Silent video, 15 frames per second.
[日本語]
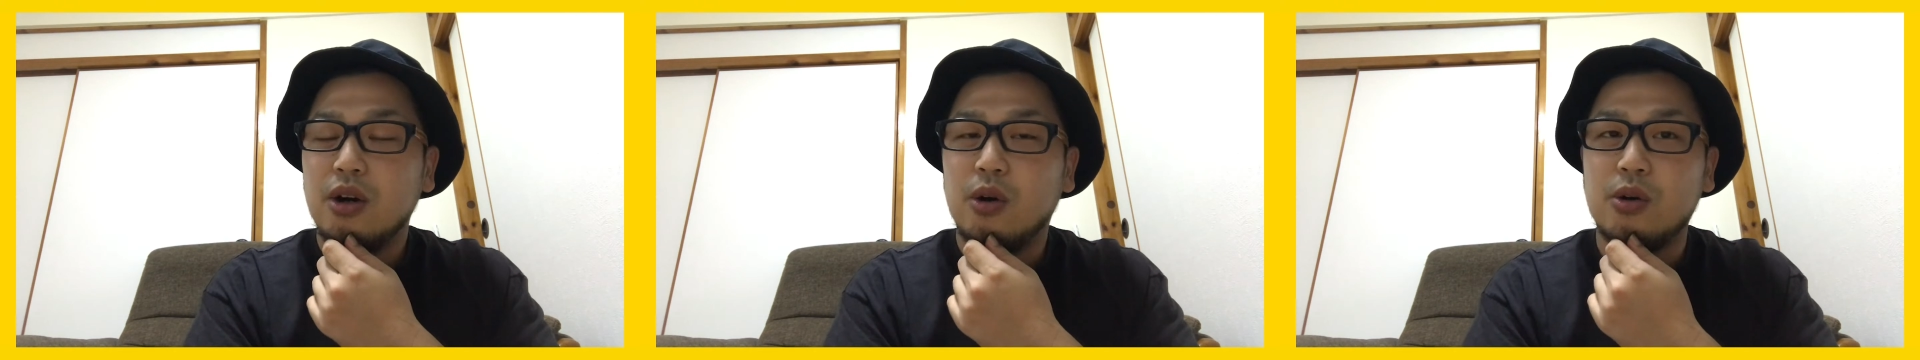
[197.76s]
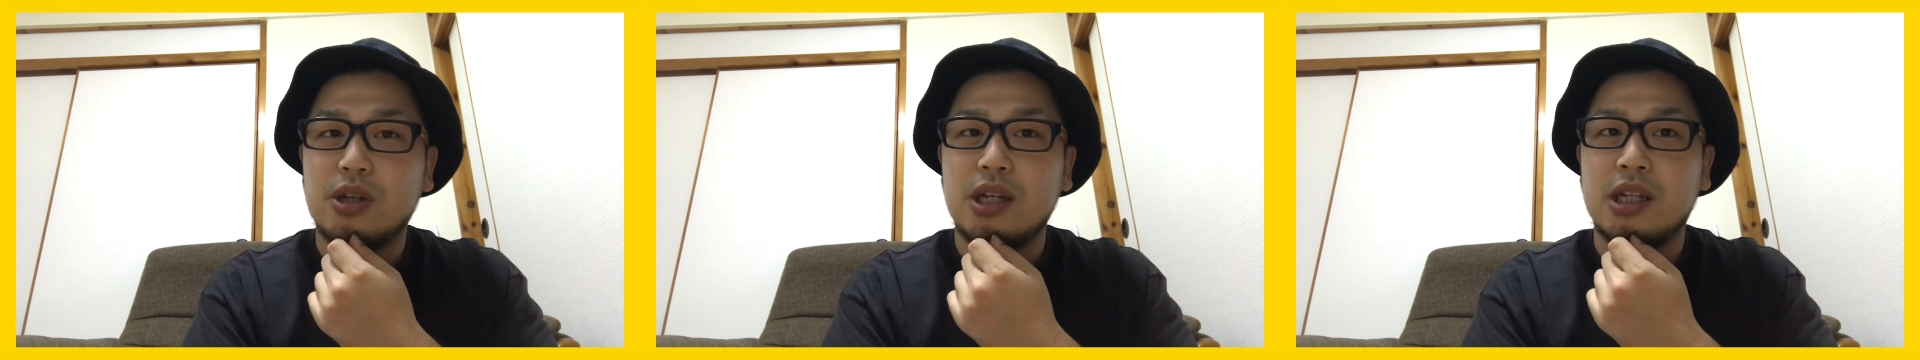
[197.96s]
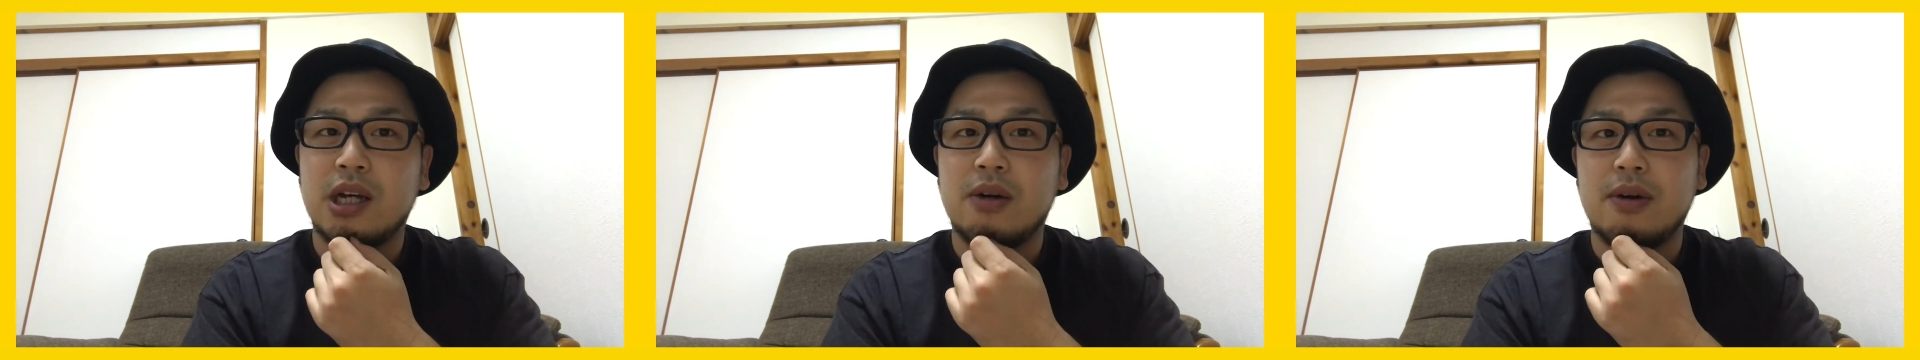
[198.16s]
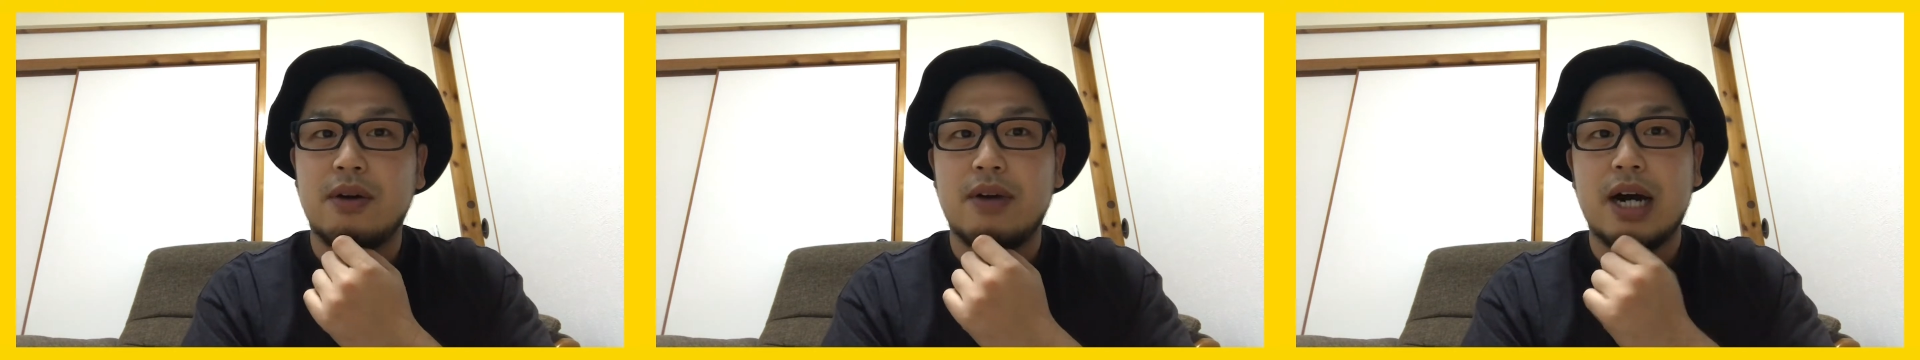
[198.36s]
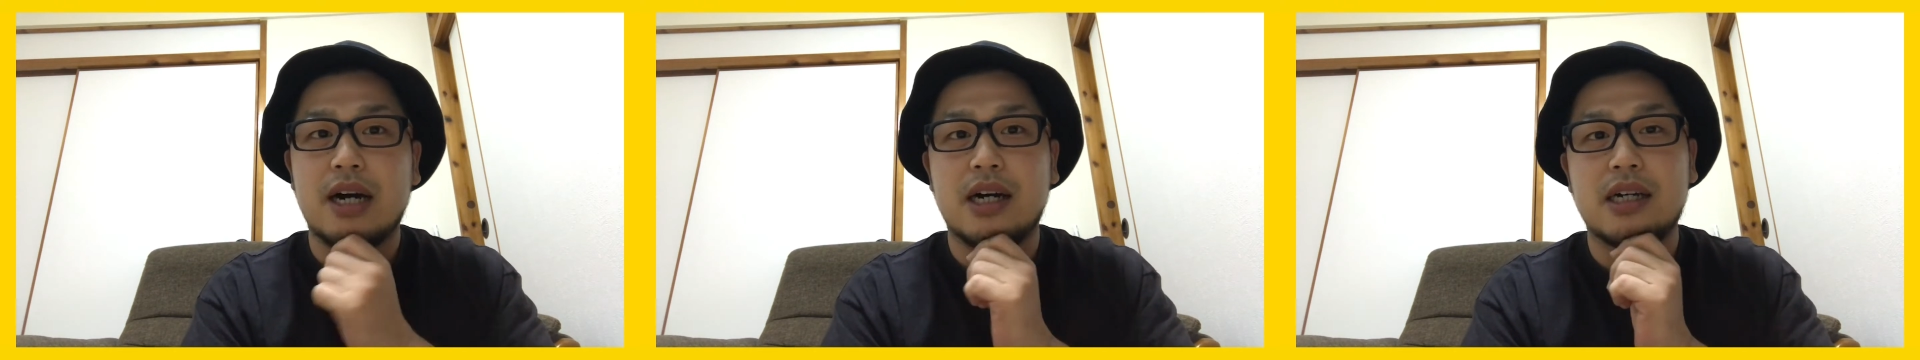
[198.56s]
沖縄
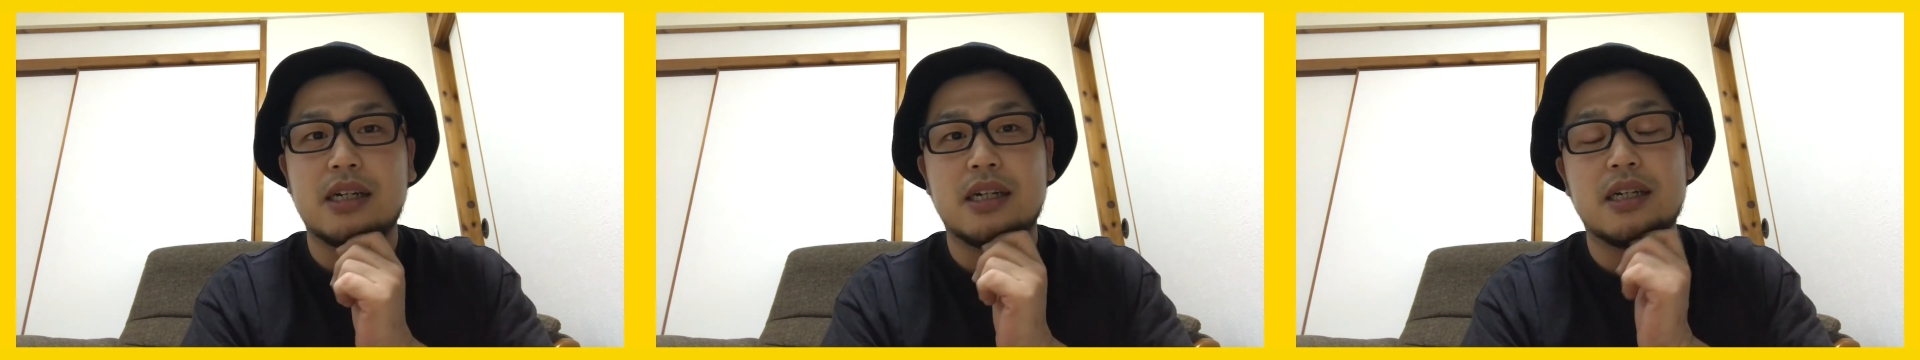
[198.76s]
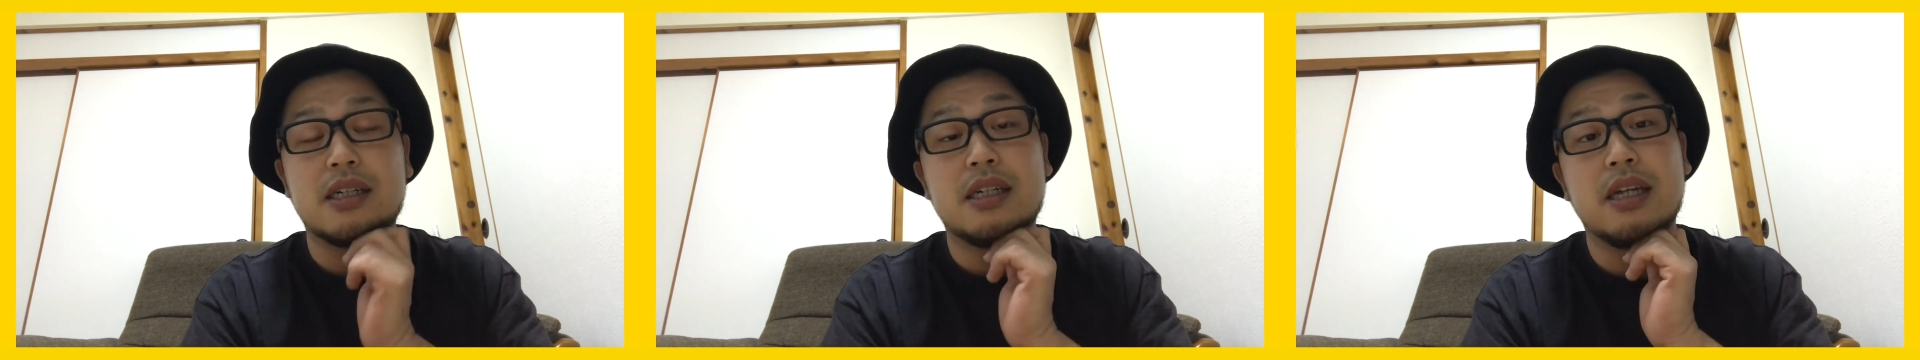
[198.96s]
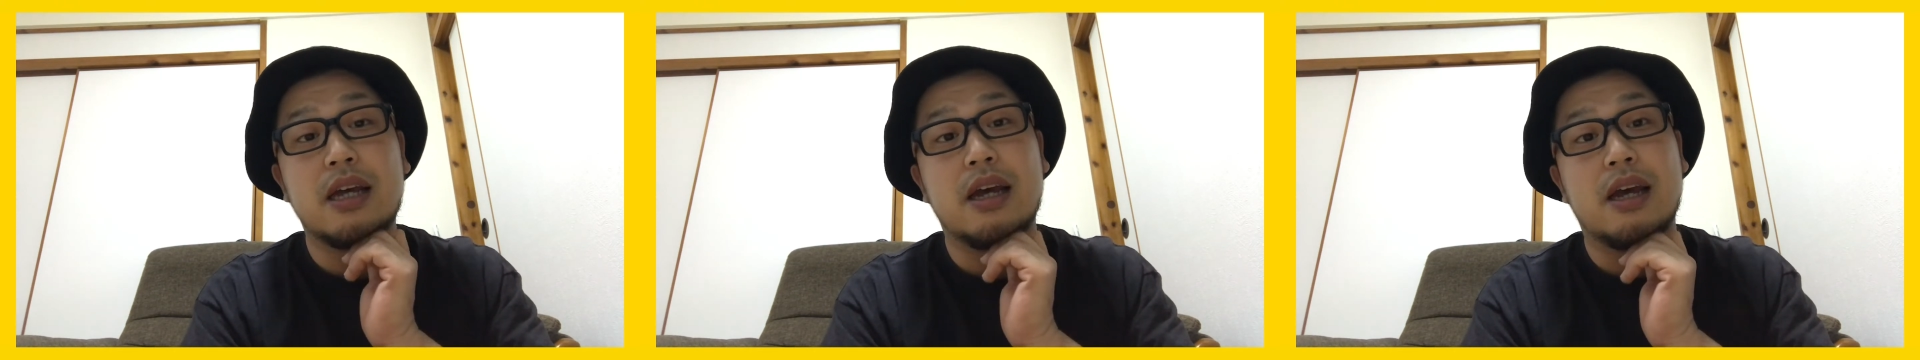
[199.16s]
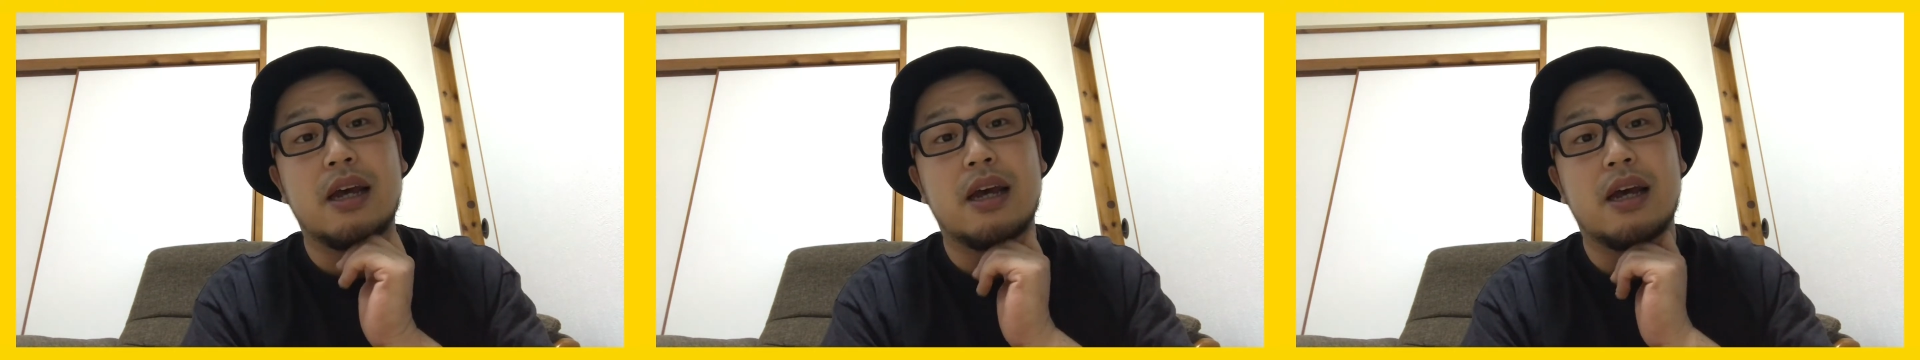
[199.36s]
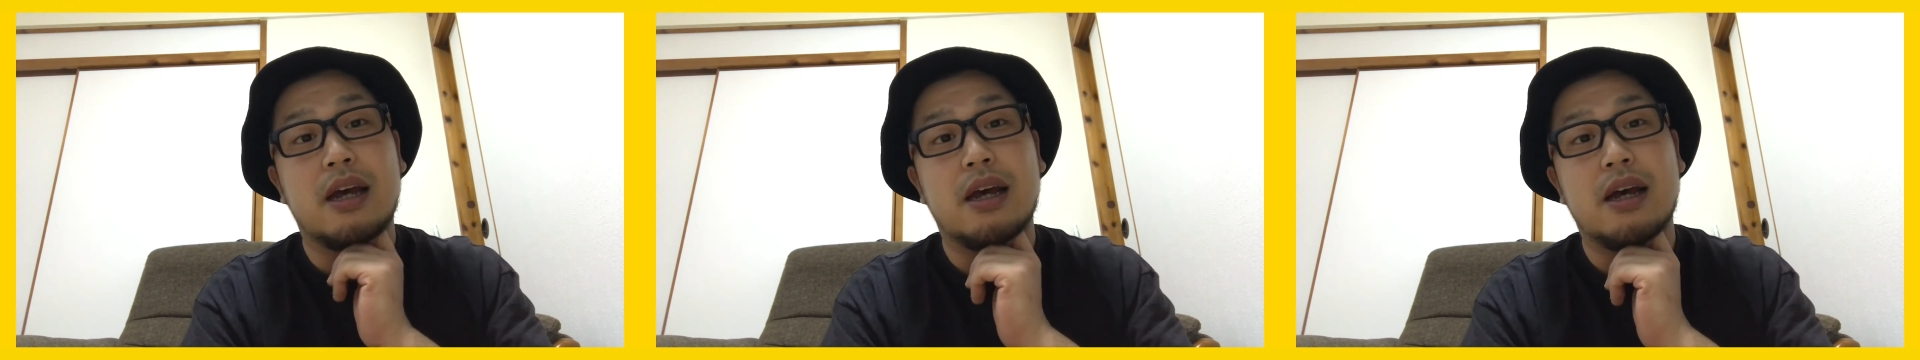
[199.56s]
は、
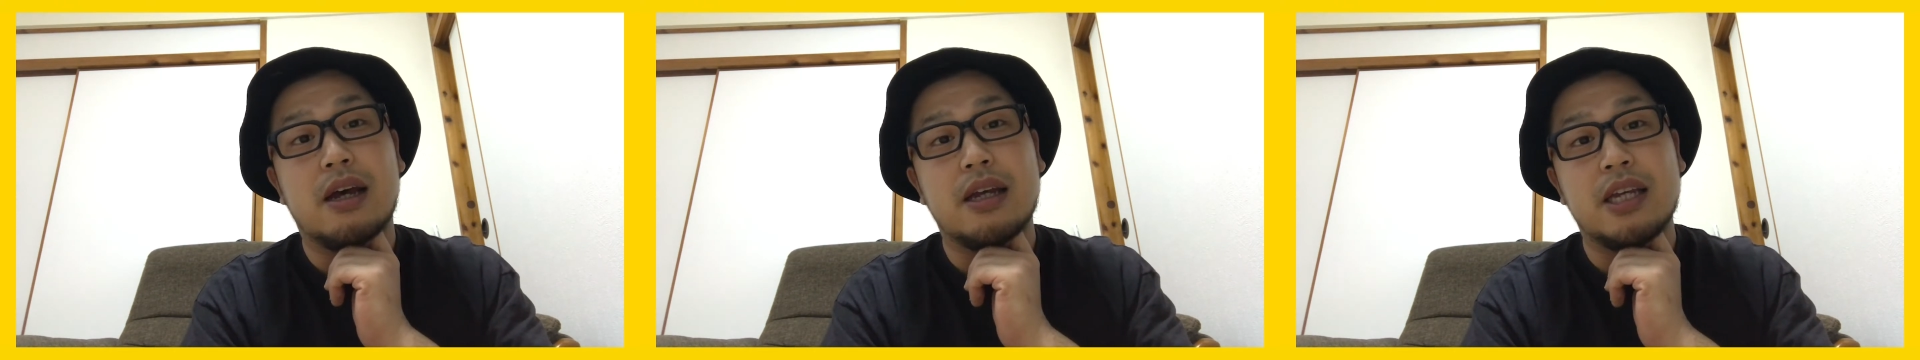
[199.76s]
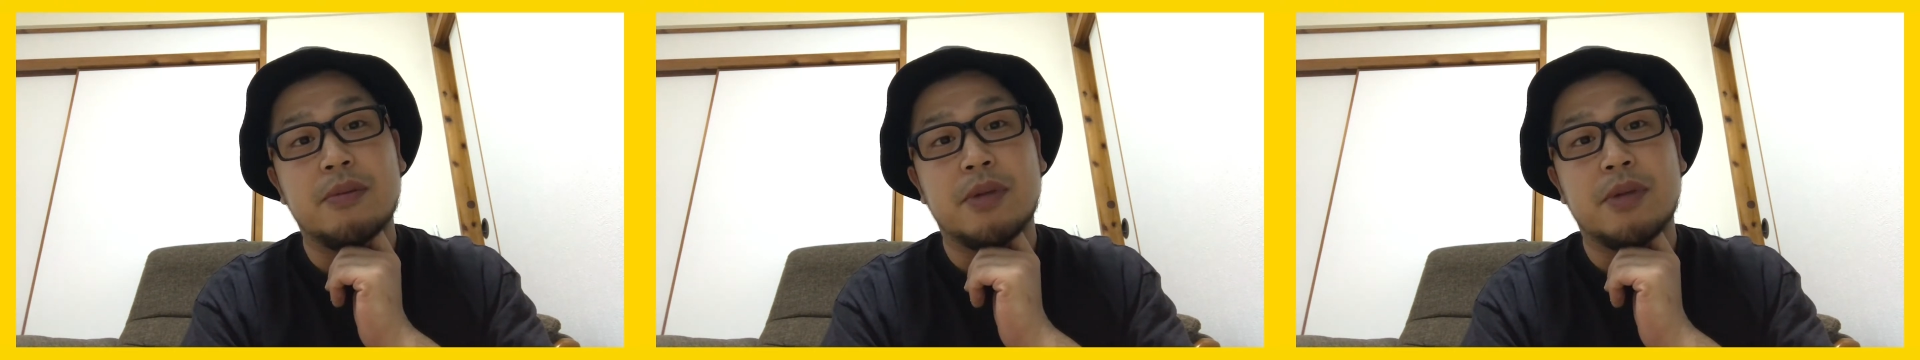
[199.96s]
えー、